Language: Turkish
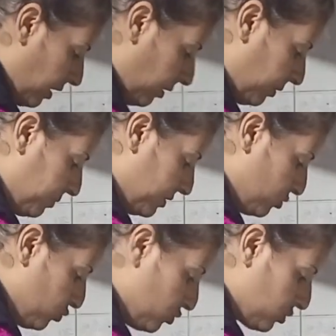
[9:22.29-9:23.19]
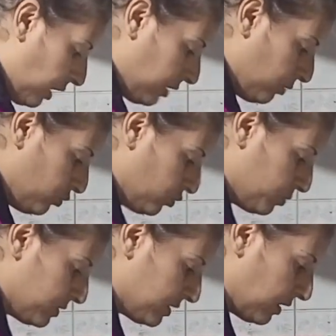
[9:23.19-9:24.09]
Ama biz 3 tane
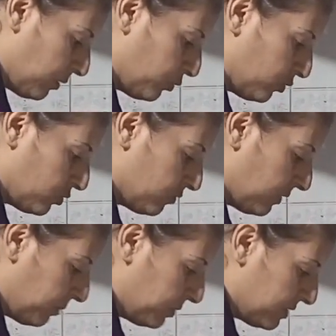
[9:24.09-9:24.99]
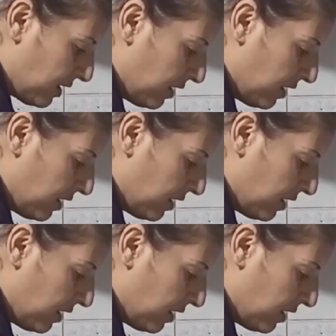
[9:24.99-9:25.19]
büyük pizza yapıyoruz ve biz